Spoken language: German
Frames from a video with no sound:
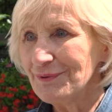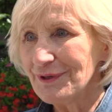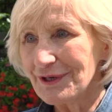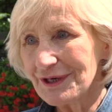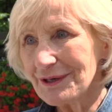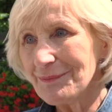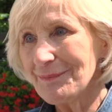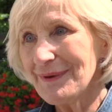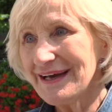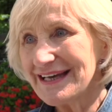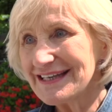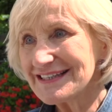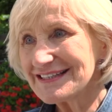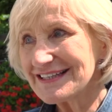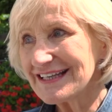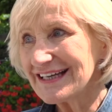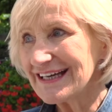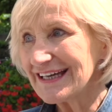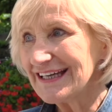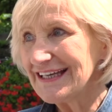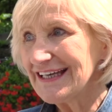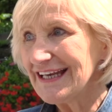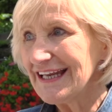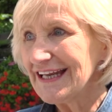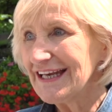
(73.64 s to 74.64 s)

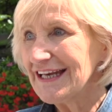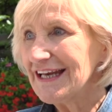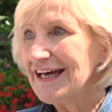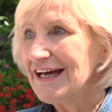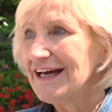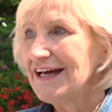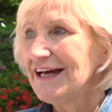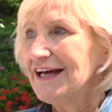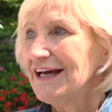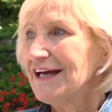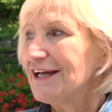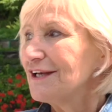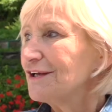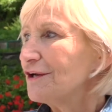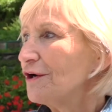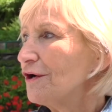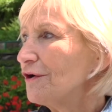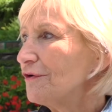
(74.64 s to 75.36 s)
Bürgermeisterinnen. Da